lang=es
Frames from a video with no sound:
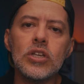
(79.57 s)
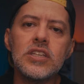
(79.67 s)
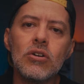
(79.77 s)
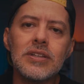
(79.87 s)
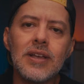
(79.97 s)

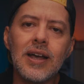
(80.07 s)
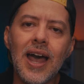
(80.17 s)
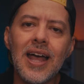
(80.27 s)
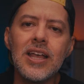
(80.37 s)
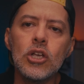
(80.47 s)
Hicieron esa
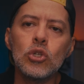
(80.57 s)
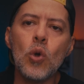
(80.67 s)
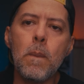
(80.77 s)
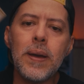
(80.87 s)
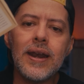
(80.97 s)
caja
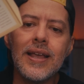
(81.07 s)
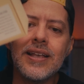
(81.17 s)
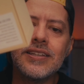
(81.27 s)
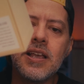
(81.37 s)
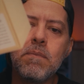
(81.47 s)
súper
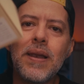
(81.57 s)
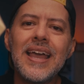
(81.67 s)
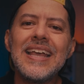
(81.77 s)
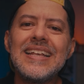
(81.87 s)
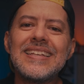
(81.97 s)

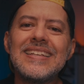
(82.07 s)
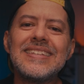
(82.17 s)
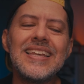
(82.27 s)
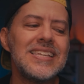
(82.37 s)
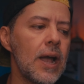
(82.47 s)
simple y
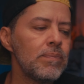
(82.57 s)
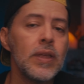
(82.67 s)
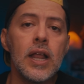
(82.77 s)
sencilla.